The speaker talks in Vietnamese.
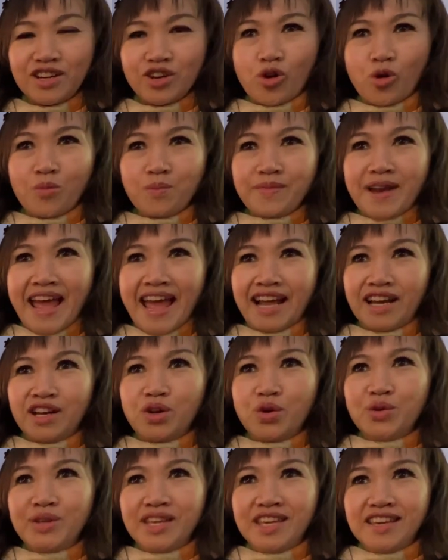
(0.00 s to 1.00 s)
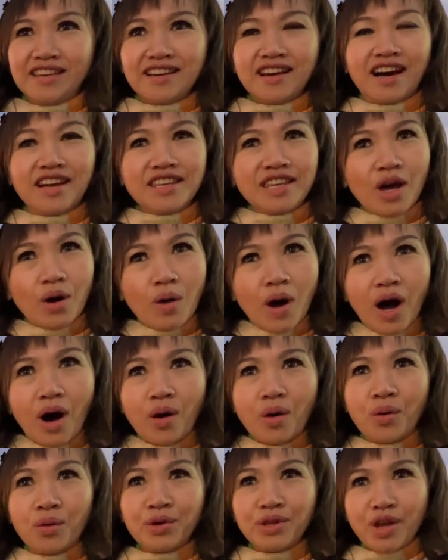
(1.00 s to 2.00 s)
cũng đang lưu diễn ở châu
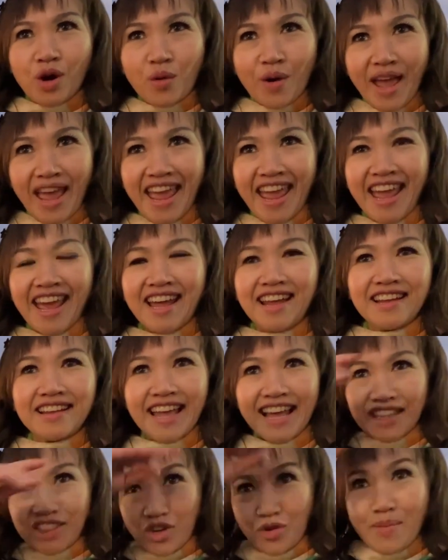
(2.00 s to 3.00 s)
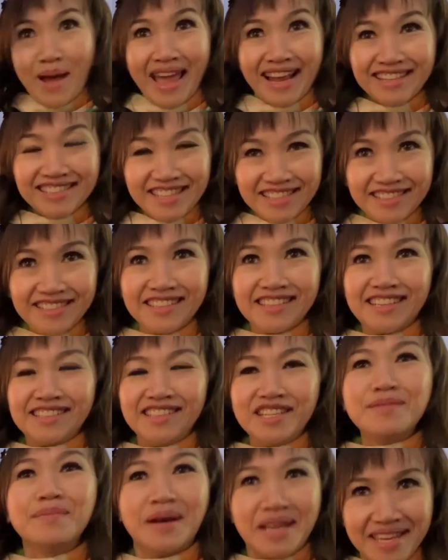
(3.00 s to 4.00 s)
Âu châu Á các tiểu bang
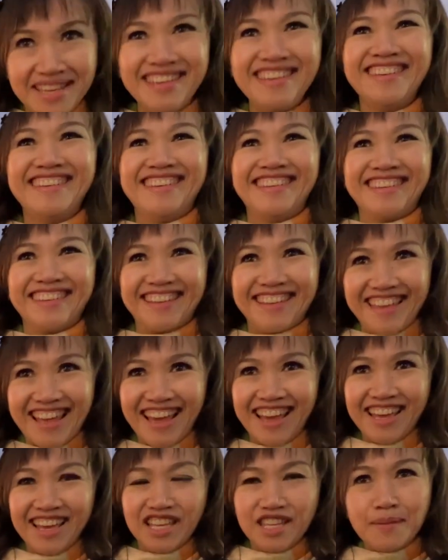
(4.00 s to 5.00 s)
trên nước Mỹ dạ.